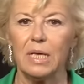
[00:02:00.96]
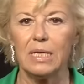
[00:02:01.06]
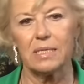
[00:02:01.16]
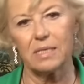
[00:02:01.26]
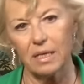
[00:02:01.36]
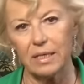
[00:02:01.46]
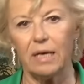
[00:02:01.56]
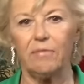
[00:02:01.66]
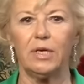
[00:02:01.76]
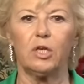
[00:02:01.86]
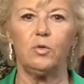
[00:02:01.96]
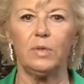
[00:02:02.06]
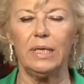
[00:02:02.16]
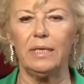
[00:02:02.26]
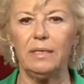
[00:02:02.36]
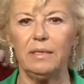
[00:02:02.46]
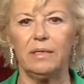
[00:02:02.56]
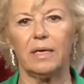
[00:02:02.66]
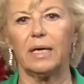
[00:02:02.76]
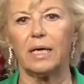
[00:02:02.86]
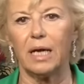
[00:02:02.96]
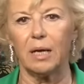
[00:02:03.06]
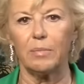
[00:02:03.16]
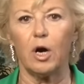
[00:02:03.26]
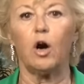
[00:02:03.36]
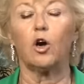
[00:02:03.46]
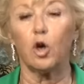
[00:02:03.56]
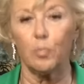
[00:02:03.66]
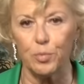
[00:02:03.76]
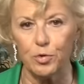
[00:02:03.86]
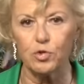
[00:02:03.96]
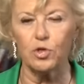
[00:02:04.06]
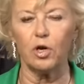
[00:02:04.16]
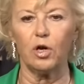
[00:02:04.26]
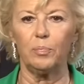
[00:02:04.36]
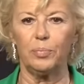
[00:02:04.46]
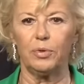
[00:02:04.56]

s'allier avec l'UDI qui réclame encore plus d'Europe,